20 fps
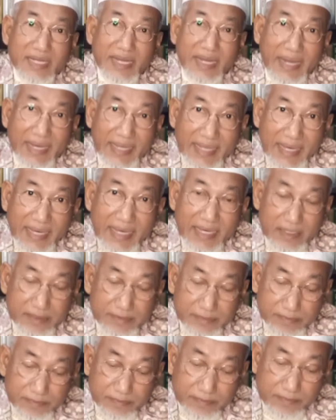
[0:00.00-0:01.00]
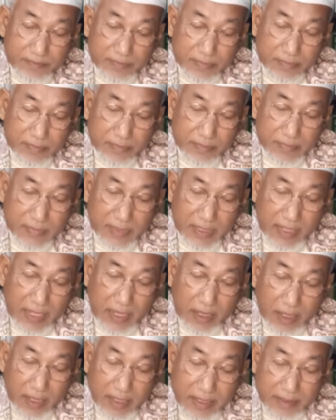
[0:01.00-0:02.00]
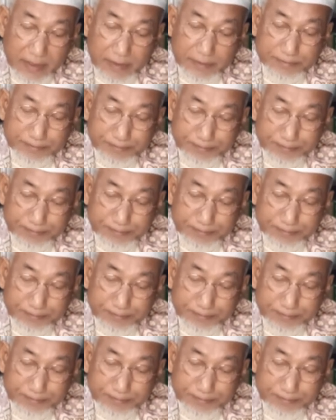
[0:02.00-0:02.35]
ตาอัลาลาไกร